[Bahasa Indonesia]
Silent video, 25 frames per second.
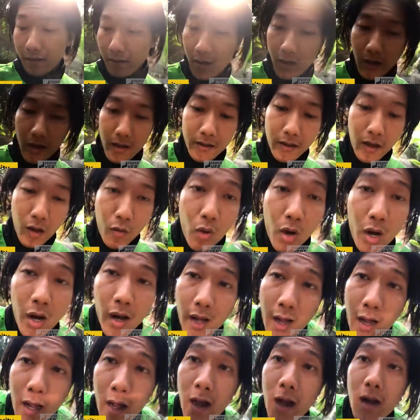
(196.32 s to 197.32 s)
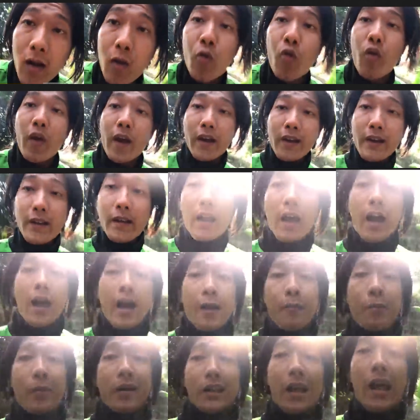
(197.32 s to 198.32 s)
uh, nyawa gue tidak
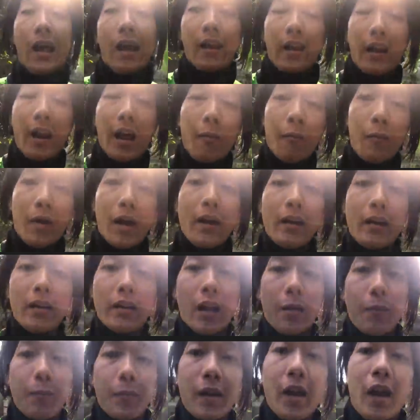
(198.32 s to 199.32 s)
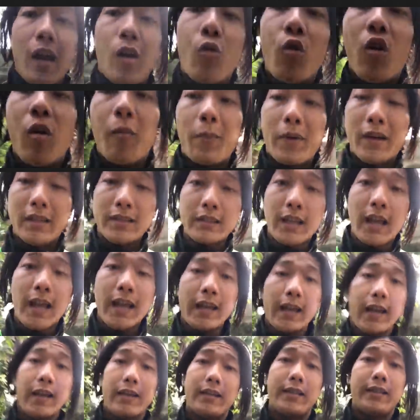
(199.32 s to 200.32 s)
akan bertahan lama, tapi yang gue
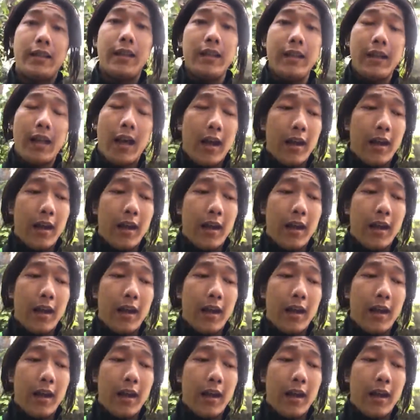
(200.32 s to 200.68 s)
percaya di sini